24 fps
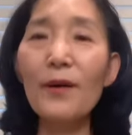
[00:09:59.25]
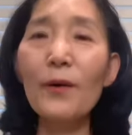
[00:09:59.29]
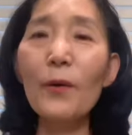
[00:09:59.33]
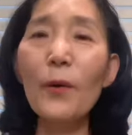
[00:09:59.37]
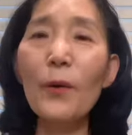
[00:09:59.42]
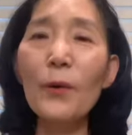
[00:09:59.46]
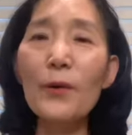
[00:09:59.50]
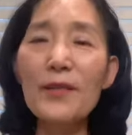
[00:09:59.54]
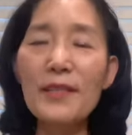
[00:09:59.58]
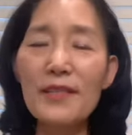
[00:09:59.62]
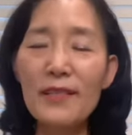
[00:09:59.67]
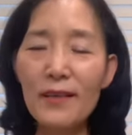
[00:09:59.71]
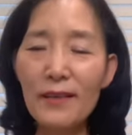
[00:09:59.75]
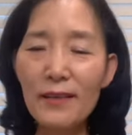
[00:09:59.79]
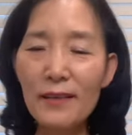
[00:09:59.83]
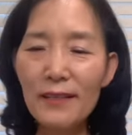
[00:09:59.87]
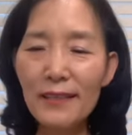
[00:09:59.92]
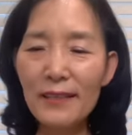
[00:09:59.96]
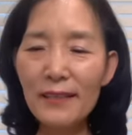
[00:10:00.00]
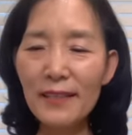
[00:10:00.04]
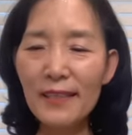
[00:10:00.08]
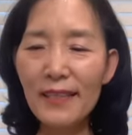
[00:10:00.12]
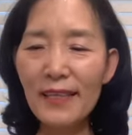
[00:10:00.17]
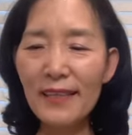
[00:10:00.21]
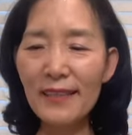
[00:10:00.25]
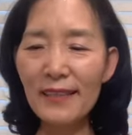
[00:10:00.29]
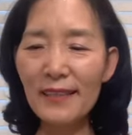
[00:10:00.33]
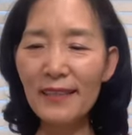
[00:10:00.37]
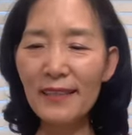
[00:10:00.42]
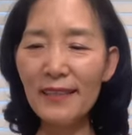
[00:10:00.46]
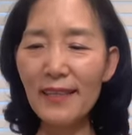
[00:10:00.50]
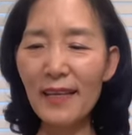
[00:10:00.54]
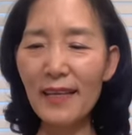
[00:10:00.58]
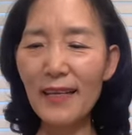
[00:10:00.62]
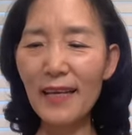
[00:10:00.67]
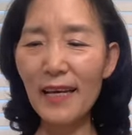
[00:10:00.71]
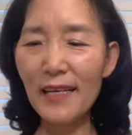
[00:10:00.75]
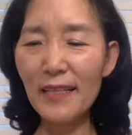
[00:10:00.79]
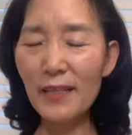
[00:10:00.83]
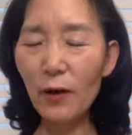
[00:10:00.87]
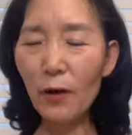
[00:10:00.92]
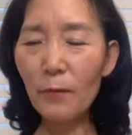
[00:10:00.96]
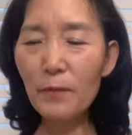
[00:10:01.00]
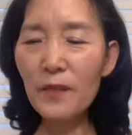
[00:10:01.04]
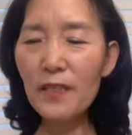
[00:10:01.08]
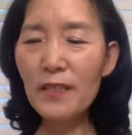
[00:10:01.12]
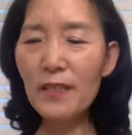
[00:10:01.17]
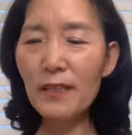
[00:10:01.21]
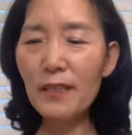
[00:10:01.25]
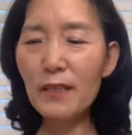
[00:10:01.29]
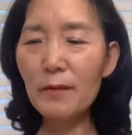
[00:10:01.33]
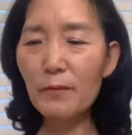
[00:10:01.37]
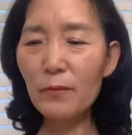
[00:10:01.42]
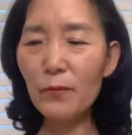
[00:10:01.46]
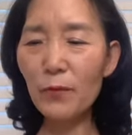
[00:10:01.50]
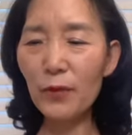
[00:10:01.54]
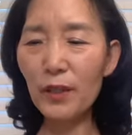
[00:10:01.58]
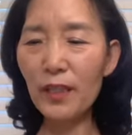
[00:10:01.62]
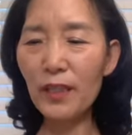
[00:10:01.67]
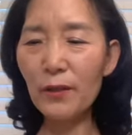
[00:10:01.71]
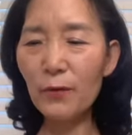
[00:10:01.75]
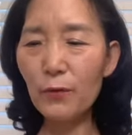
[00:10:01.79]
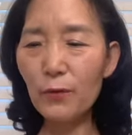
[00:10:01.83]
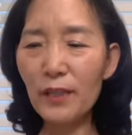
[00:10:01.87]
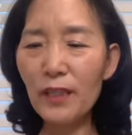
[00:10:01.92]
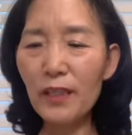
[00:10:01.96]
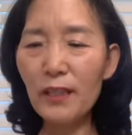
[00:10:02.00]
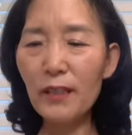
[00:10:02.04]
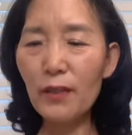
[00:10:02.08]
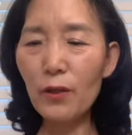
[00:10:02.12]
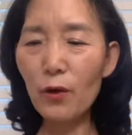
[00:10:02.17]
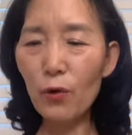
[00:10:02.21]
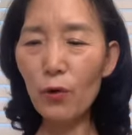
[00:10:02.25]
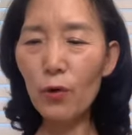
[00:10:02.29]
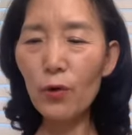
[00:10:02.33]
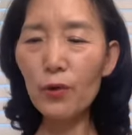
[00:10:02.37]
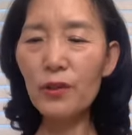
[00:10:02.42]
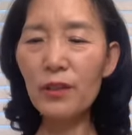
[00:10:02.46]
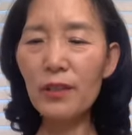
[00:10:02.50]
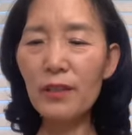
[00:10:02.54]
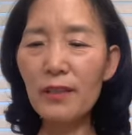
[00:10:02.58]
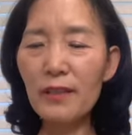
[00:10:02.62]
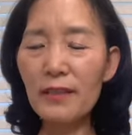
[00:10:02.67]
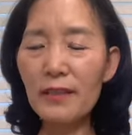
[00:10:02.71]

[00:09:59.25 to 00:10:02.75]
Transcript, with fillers: 5절 그때에 넘치는 물이 우리 영혼을